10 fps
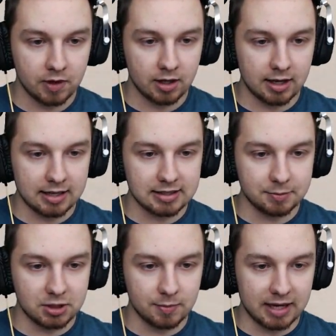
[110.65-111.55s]
razem
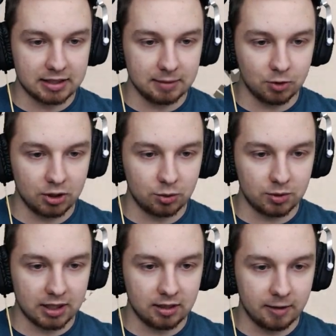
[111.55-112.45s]
z Matim, no i
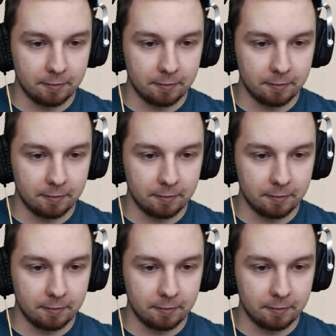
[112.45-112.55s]
tutaj